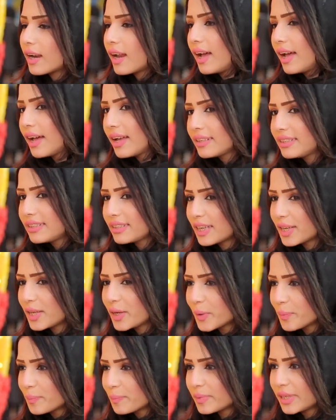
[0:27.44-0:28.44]
راح أهديها
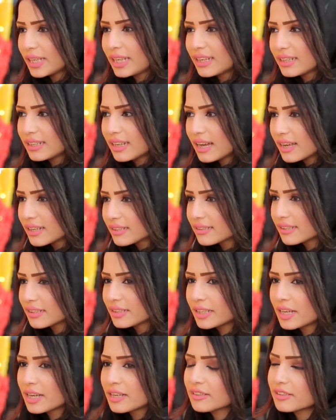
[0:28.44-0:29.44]
لأمي لأن أعز
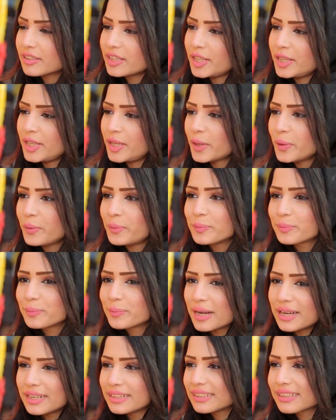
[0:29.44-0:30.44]
الناس إلي
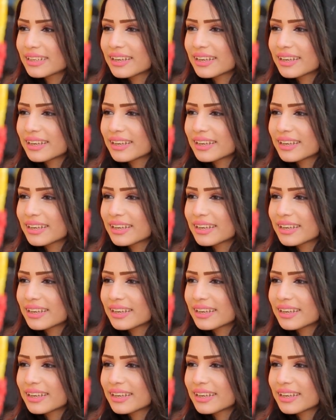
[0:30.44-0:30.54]
وما عندي